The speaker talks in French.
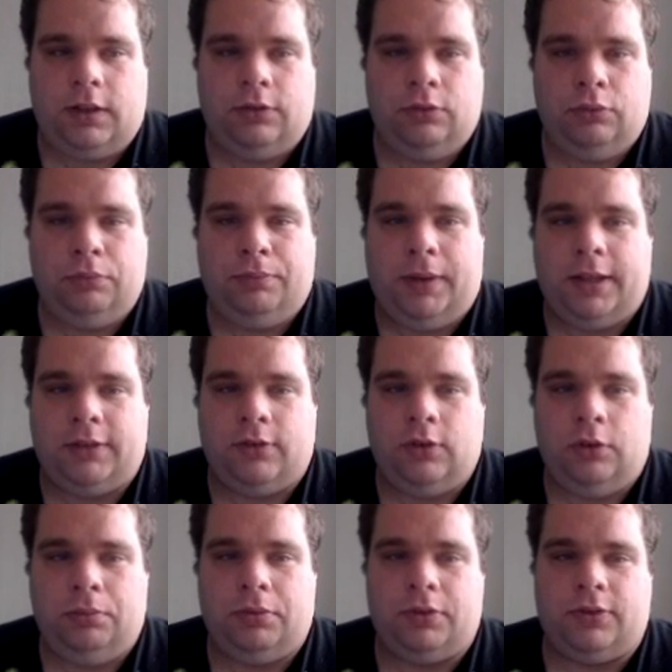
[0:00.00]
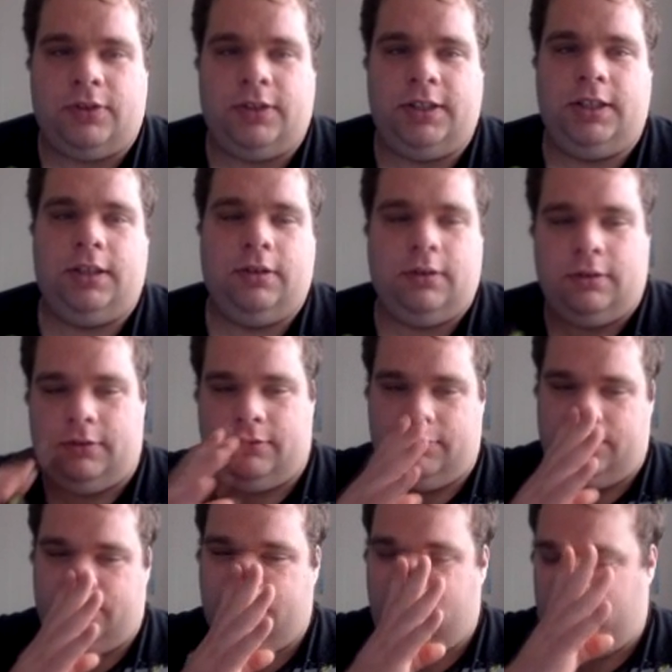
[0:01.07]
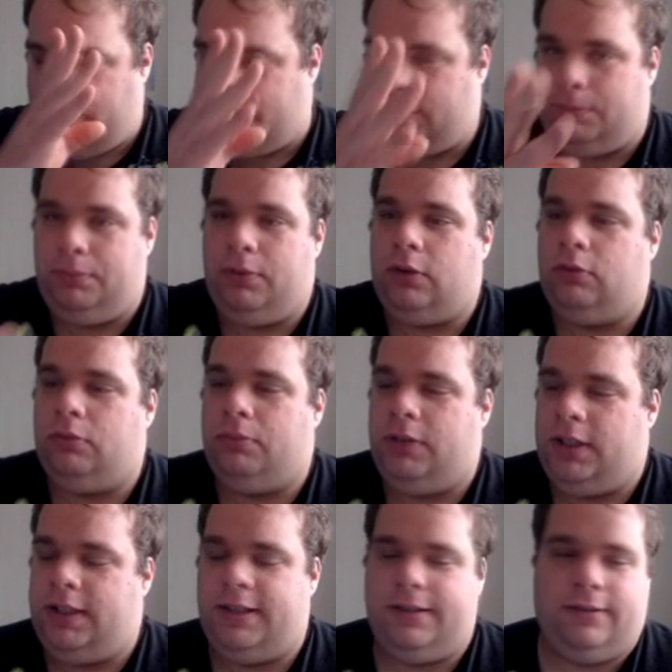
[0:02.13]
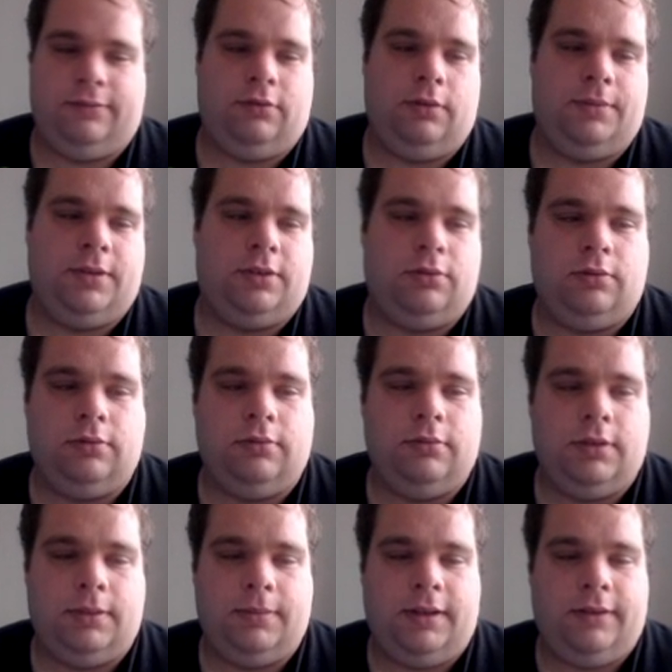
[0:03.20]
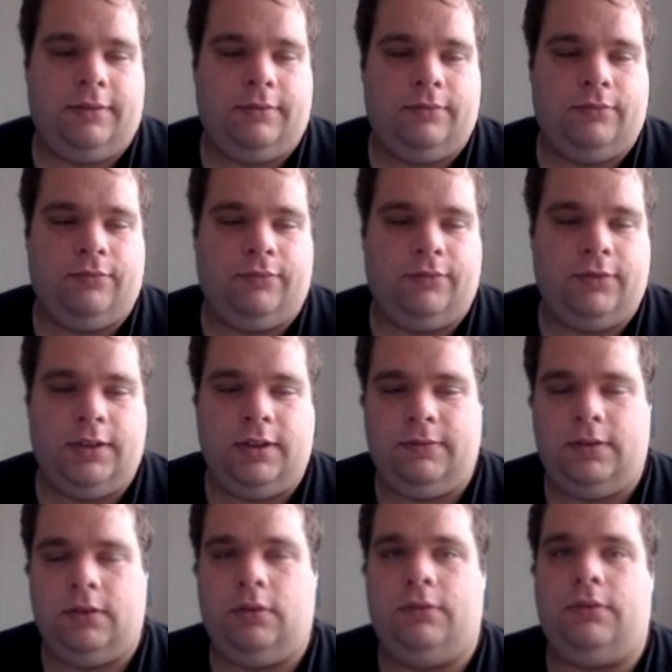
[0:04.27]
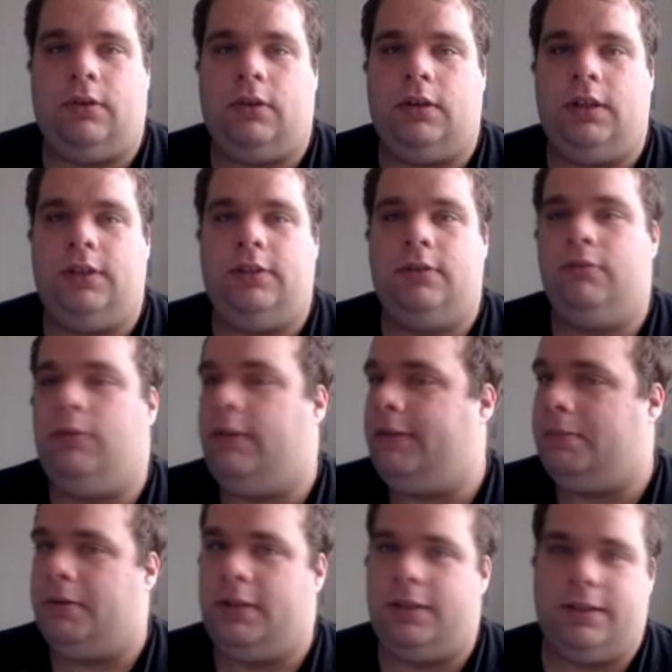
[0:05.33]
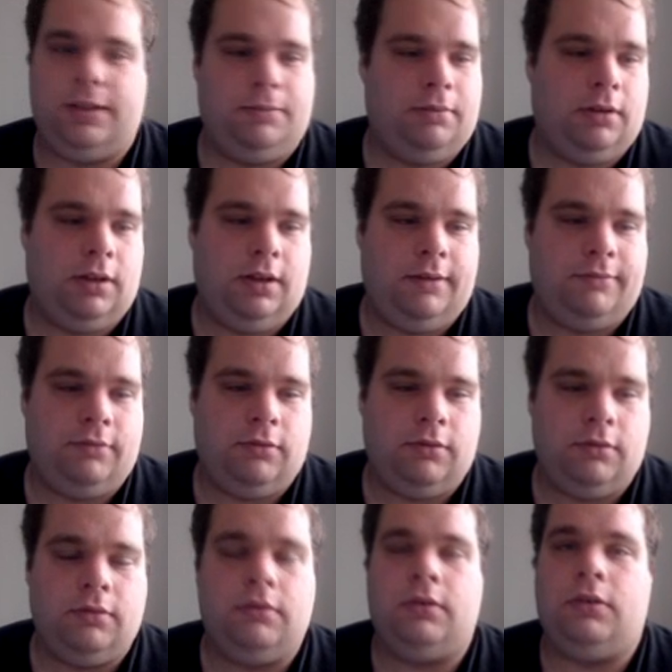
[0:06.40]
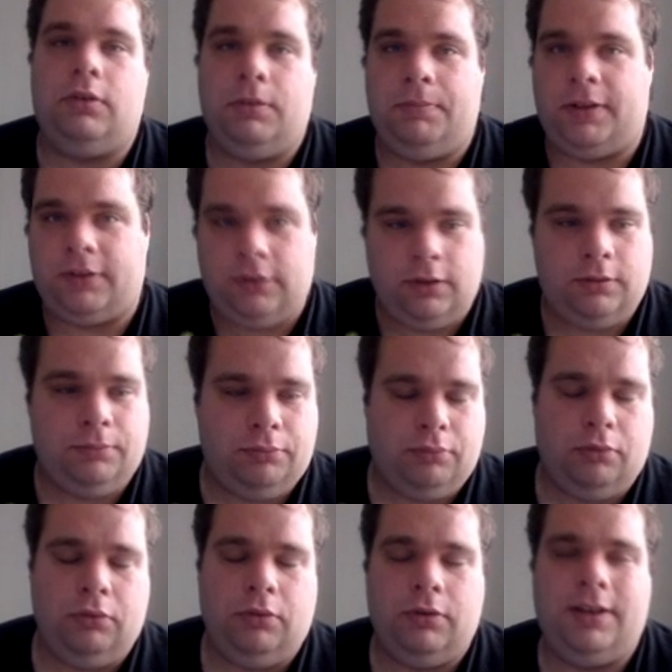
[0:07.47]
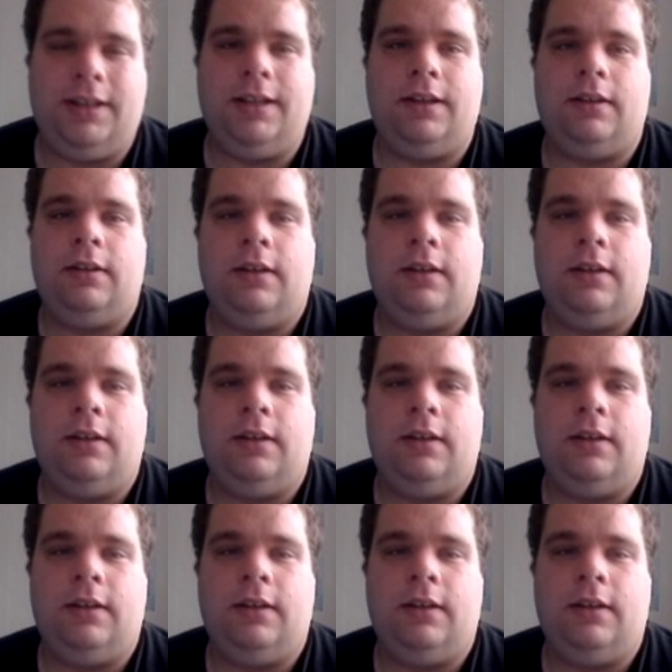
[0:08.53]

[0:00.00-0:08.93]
Donc, par exemple, si euh, vous avez peur d'oublier des informations, et eh ben, vous avez l'overlay. Si vous ne l'avez pas dit, c'est pas grave, les personnes pourront le lire.